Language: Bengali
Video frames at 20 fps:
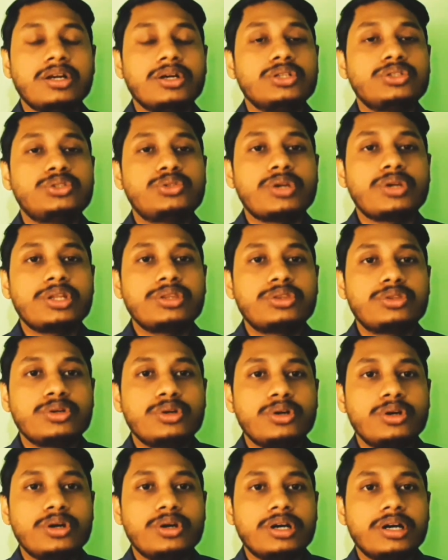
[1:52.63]
চূড়ান্ত
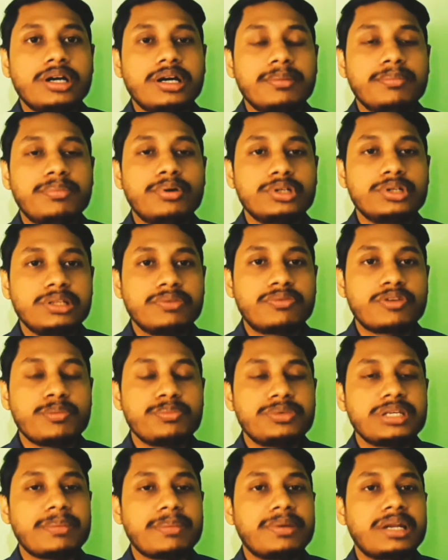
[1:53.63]
ভর্তি
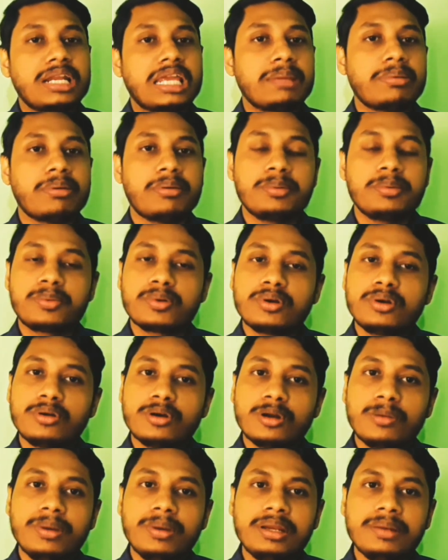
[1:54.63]
ফর্মটি আপনারা কীভাবে পূরণ
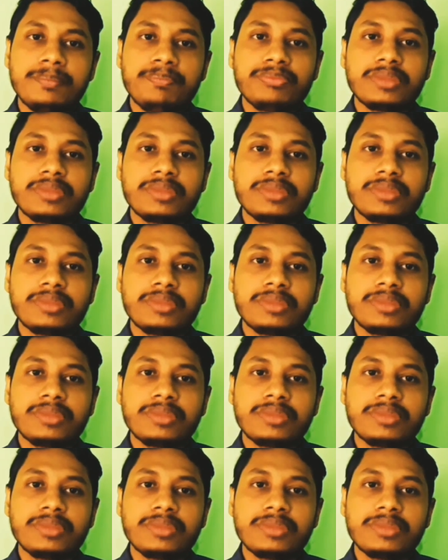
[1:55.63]
করবেন